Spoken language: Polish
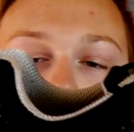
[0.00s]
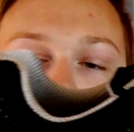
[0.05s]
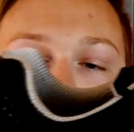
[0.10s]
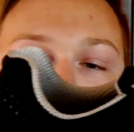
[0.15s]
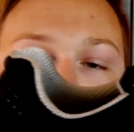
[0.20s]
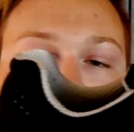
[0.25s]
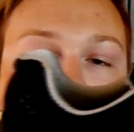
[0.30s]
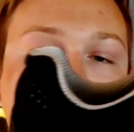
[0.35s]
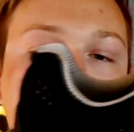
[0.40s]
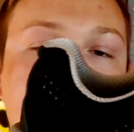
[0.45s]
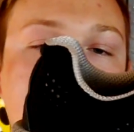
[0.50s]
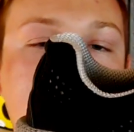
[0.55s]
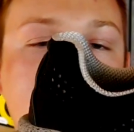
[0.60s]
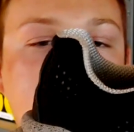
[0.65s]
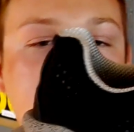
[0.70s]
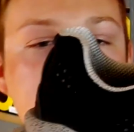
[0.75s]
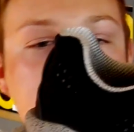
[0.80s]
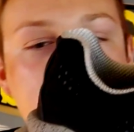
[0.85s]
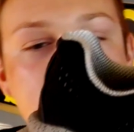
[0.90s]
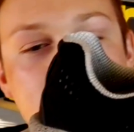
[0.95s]
tutaj
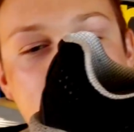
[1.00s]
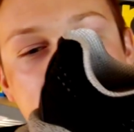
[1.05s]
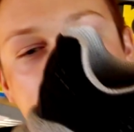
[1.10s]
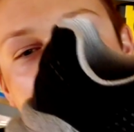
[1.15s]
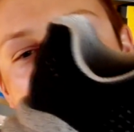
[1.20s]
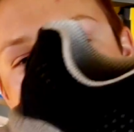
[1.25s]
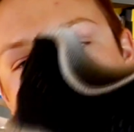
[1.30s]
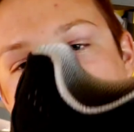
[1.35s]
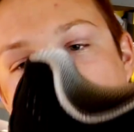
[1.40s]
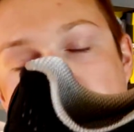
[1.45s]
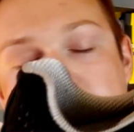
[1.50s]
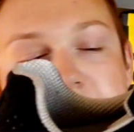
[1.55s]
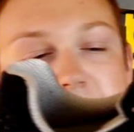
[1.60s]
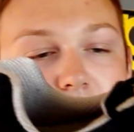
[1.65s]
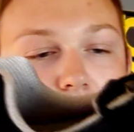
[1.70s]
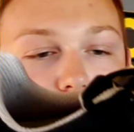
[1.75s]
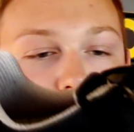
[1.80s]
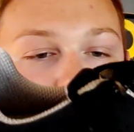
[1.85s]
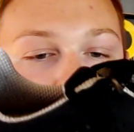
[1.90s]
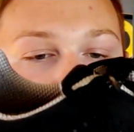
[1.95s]
system Zoom, trochę ją
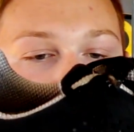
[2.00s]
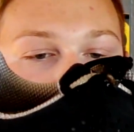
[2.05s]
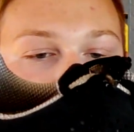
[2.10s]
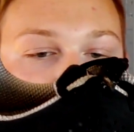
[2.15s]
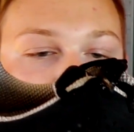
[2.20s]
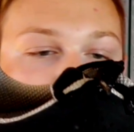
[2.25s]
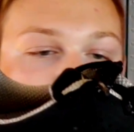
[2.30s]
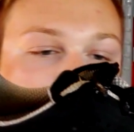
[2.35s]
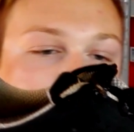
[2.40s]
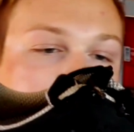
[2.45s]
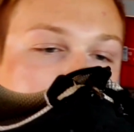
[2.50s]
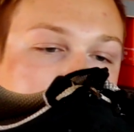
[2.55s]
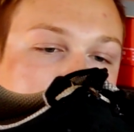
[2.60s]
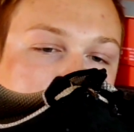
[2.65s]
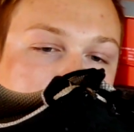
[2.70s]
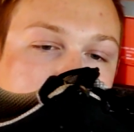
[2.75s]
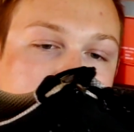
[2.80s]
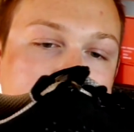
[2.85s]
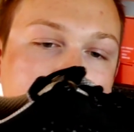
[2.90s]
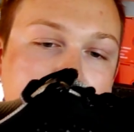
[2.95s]
zmieniono oczywiście,
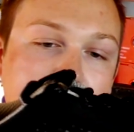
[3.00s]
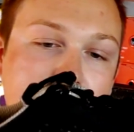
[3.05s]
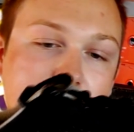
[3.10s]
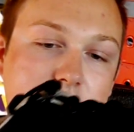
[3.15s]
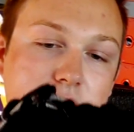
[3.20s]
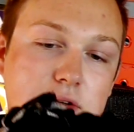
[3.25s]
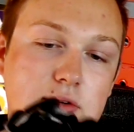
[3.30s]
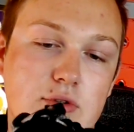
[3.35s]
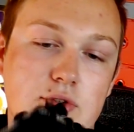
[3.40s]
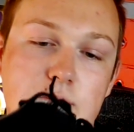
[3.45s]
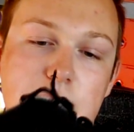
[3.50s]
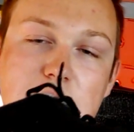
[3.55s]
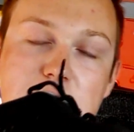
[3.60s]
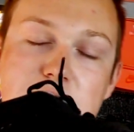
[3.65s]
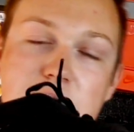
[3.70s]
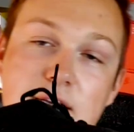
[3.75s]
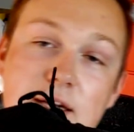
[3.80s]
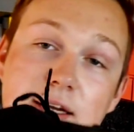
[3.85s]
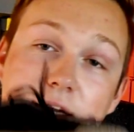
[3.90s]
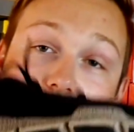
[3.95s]
no ale jak już
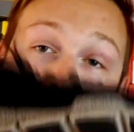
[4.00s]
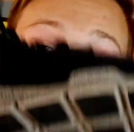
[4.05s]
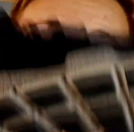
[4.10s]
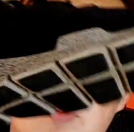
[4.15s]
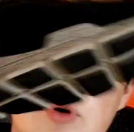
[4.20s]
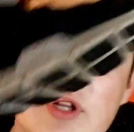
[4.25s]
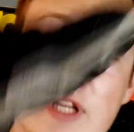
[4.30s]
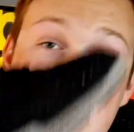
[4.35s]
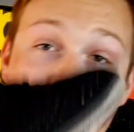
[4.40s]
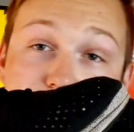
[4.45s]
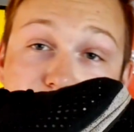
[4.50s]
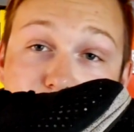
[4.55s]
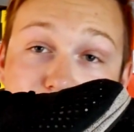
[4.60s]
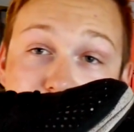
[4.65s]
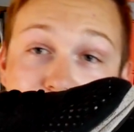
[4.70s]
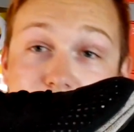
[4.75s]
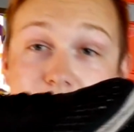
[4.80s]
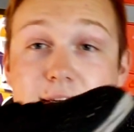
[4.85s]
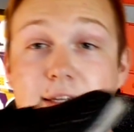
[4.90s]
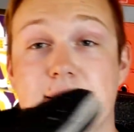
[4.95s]
macie
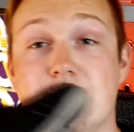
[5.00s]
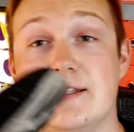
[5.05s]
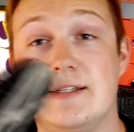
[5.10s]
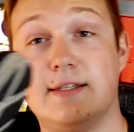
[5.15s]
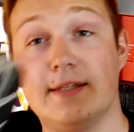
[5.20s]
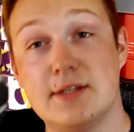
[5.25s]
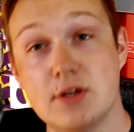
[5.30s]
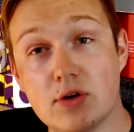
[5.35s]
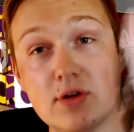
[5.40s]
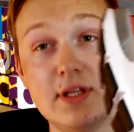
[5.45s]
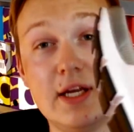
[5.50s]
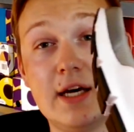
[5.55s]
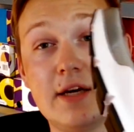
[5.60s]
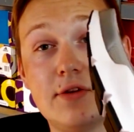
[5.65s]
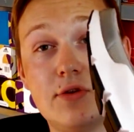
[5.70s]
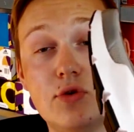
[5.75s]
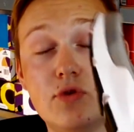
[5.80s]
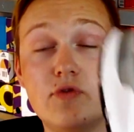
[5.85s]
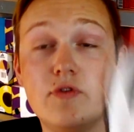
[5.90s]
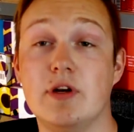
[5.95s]
podeszwa z
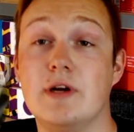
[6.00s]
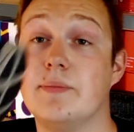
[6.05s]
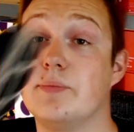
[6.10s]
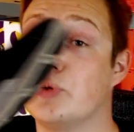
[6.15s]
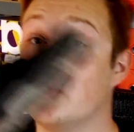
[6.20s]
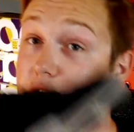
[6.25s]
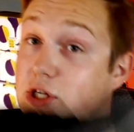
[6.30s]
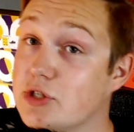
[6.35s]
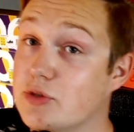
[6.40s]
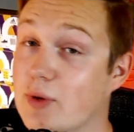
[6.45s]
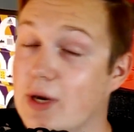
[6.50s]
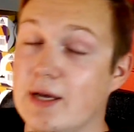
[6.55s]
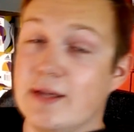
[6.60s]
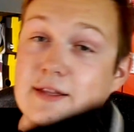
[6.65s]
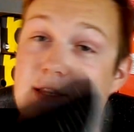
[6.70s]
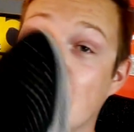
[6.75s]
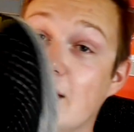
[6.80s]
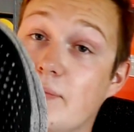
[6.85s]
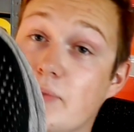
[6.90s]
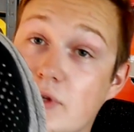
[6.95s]
Sogdartów, przeszła
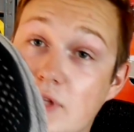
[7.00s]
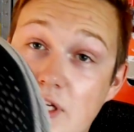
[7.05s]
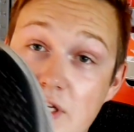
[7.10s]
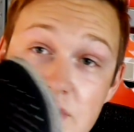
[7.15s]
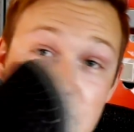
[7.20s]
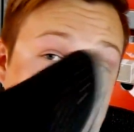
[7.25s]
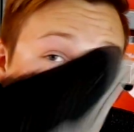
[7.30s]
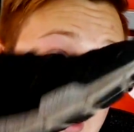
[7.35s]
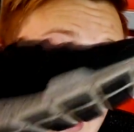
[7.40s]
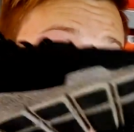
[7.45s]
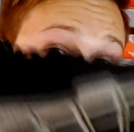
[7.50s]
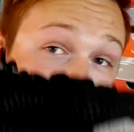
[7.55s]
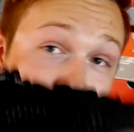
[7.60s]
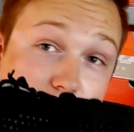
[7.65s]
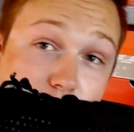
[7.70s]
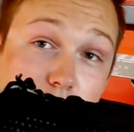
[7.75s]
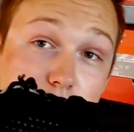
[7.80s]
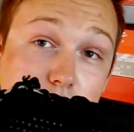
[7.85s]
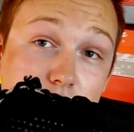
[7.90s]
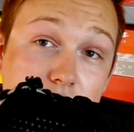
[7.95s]
na podeszwę Air
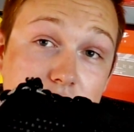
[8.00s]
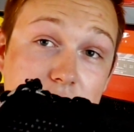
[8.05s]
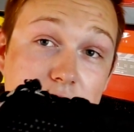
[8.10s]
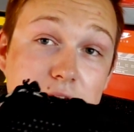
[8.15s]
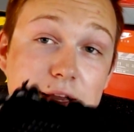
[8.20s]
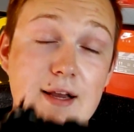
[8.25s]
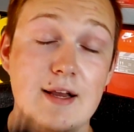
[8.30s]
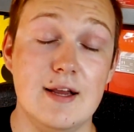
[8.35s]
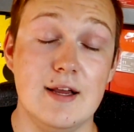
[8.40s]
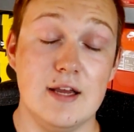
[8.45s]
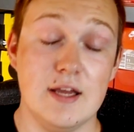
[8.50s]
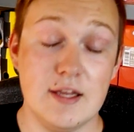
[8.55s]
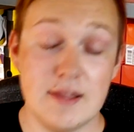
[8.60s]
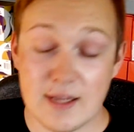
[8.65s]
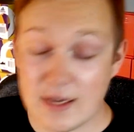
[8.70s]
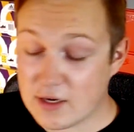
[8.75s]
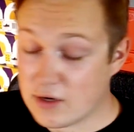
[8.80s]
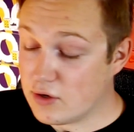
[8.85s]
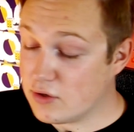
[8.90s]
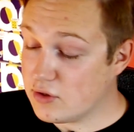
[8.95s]
Zoom i
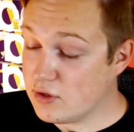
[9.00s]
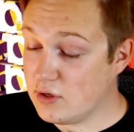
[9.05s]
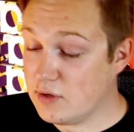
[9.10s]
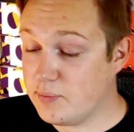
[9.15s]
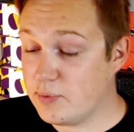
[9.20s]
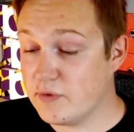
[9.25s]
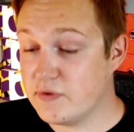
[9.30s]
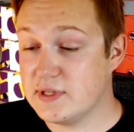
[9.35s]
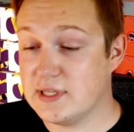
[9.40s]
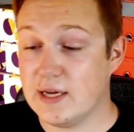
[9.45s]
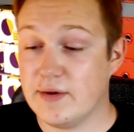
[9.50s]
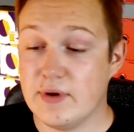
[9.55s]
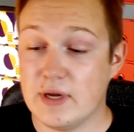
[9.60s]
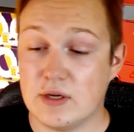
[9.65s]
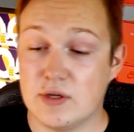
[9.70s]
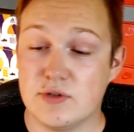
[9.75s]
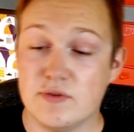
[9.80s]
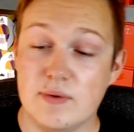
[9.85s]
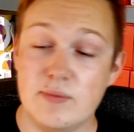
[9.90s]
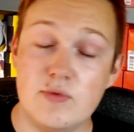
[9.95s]
tak oto powstały,
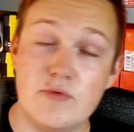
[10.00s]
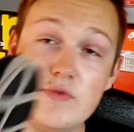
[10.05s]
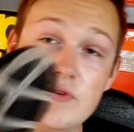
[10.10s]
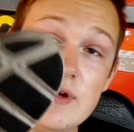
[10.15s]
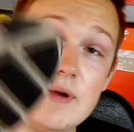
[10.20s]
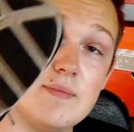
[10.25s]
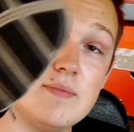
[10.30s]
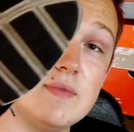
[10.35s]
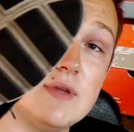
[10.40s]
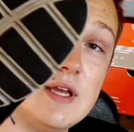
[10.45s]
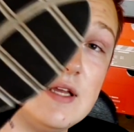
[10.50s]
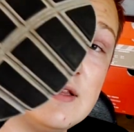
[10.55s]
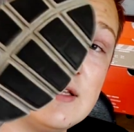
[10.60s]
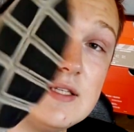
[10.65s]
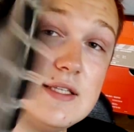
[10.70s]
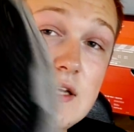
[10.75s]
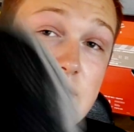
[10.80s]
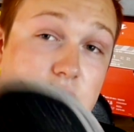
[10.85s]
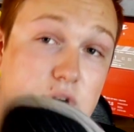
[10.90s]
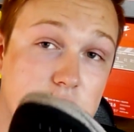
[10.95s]
jak już Wam mówiłem, jedne
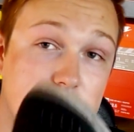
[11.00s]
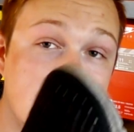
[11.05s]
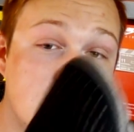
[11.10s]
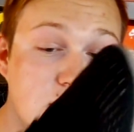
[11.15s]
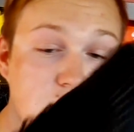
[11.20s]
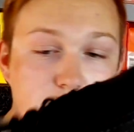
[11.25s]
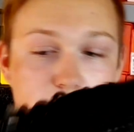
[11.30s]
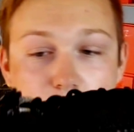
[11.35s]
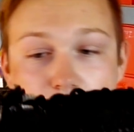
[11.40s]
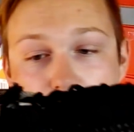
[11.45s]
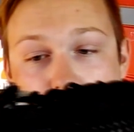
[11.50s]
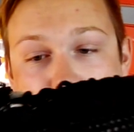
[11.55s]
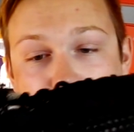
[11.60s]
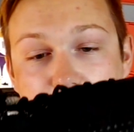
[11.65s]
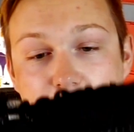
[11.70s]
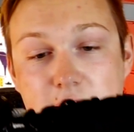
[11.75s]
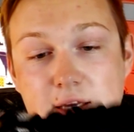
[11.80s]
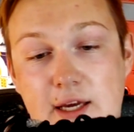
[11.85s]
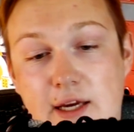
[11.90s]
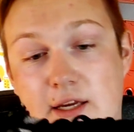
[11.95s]
z najwygodniejszych butów
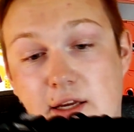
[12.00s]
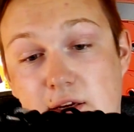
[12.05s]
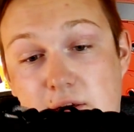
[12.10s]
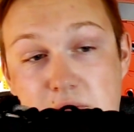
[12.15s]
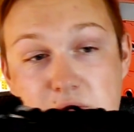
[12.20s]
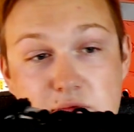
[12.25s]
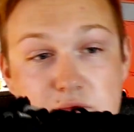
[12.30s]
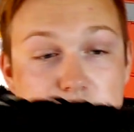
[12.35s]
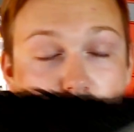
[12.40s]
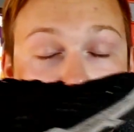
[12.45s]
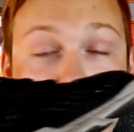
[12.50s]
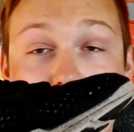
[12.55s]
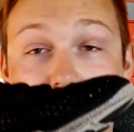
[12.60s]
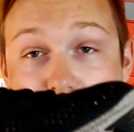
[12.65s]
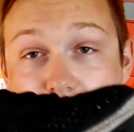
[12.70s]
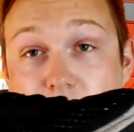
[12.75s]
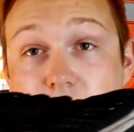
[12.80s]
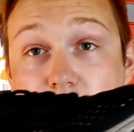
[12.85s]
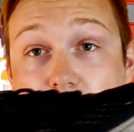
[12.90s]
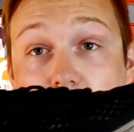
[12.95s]
Nike, jakie w ogóle
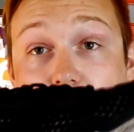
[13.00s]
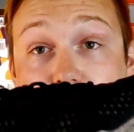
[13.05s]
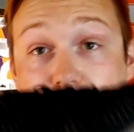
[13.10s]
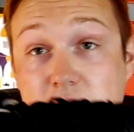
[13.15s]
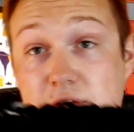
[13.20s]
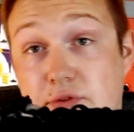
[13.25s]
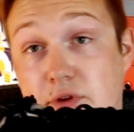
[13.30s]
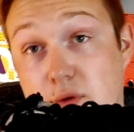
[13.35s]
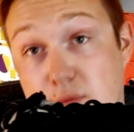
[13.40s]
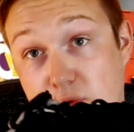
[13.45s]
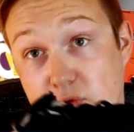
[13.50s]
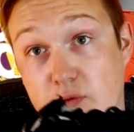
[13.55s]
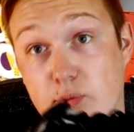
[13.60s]
kiedykolwiek ta firma